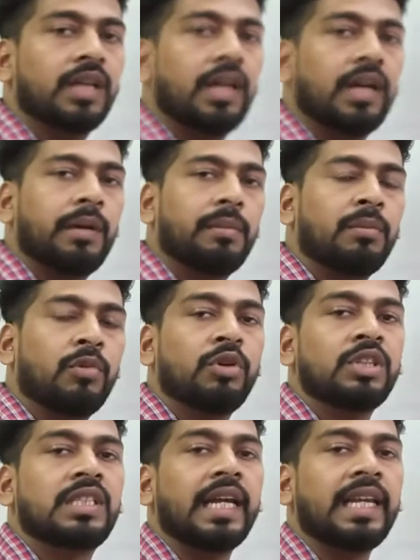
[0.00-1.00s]
द
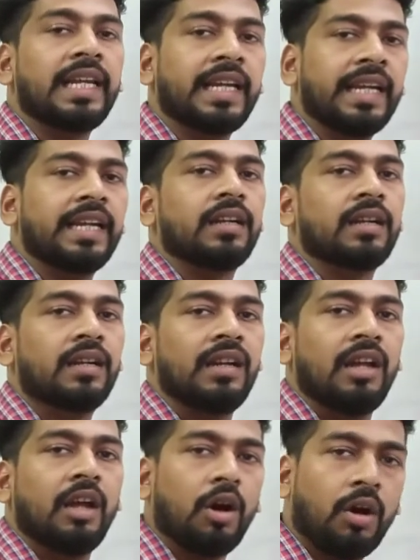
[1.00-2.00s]
मोस्ट
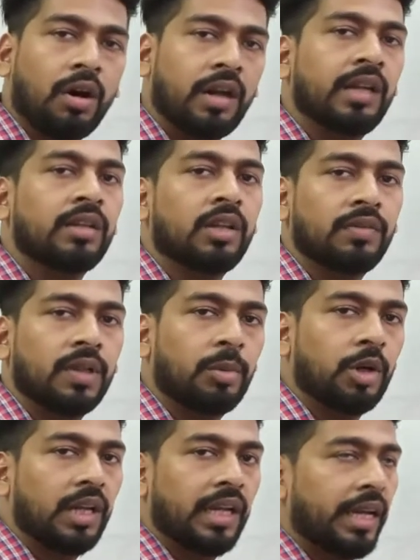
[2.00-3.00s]
डेलिकेट ऑर्गन्स ऑफ द
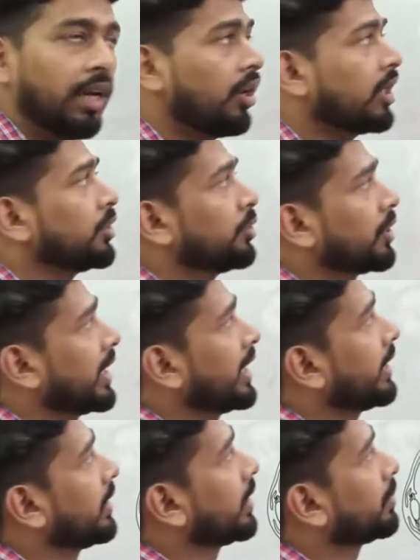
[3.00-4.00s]
बॉडी है और यूँ
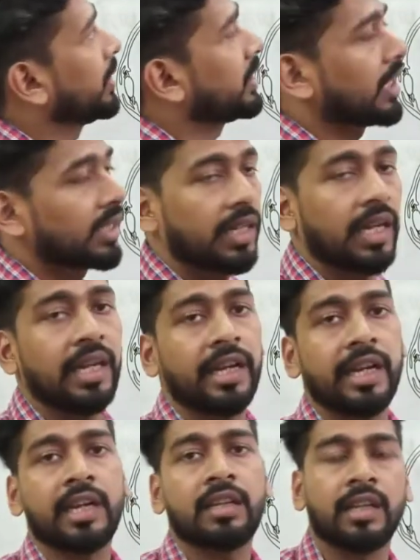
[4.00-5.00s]
कहें कि सबसे ज़्यादा
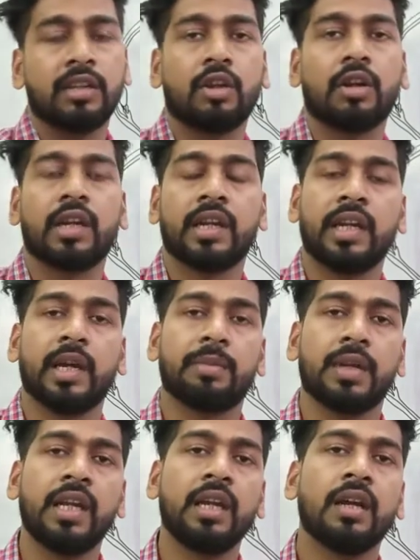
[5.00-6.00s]
डेलिकेट सेंस ऑर्गन है
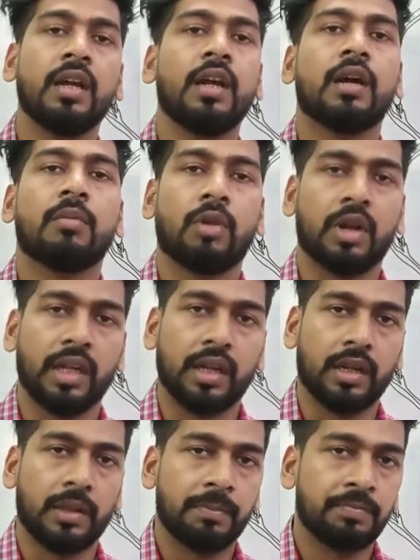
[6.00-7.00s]
आपकी बॉडी
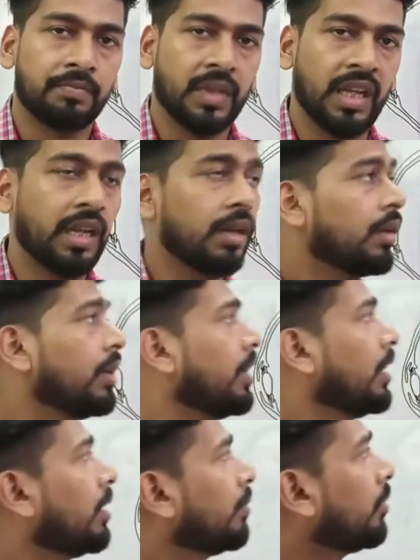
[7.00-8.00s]
का ठीक
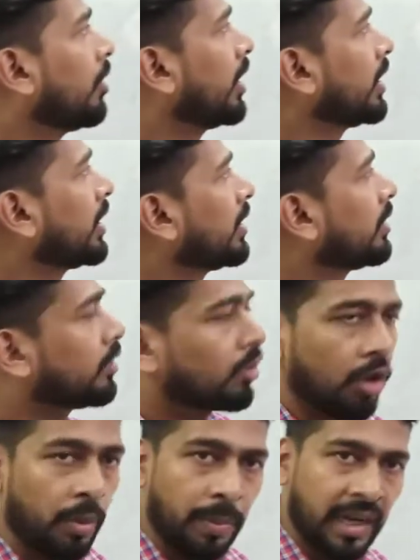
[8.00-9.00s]
बहुत
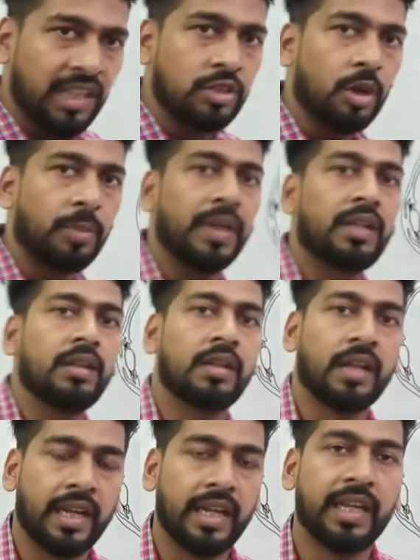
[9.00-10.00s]
कॉम्प्लेक्स टॉपिक
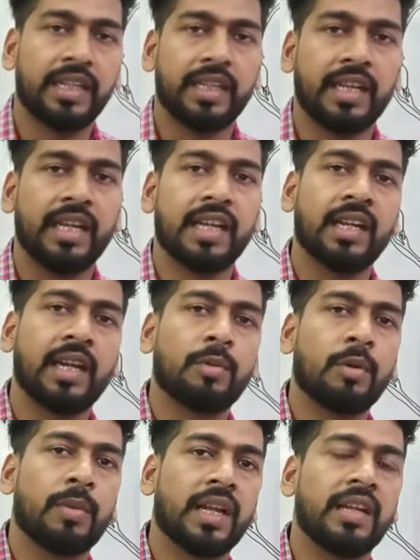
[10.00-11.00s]
है ये लेकिन
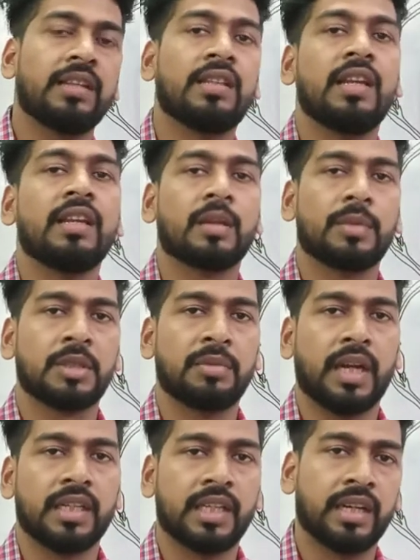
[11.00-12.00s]
आपको बड़ा इजीली समझ में
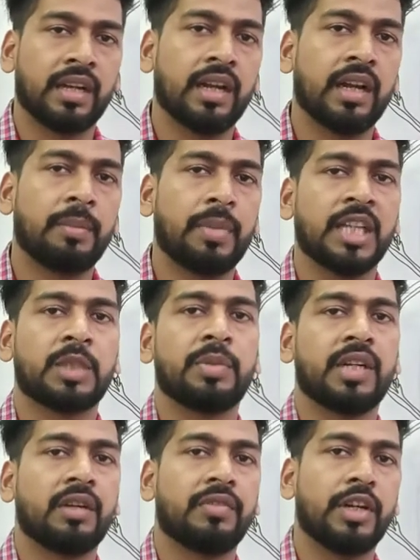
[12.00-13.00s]
आ जाएगा अगर आप पाँच
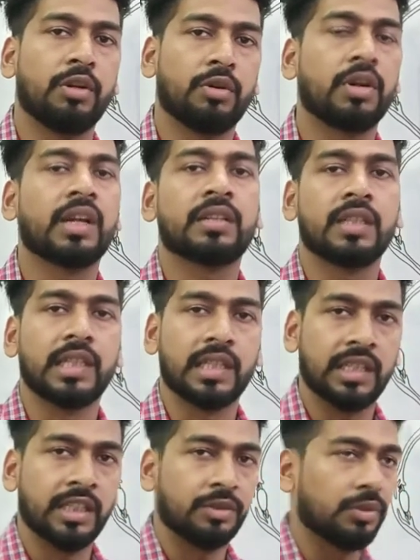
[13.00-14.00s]
मिनट वीडियो को ढंग से
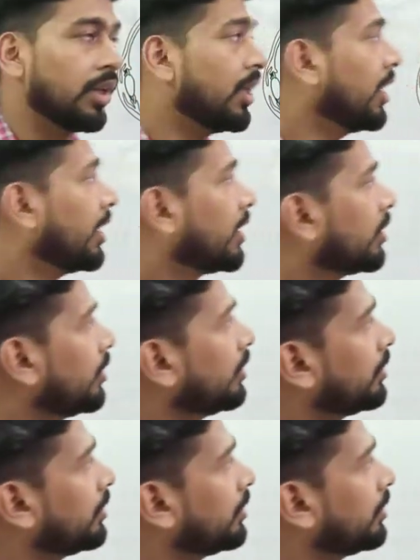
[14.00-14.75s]
देखते हैं तो तो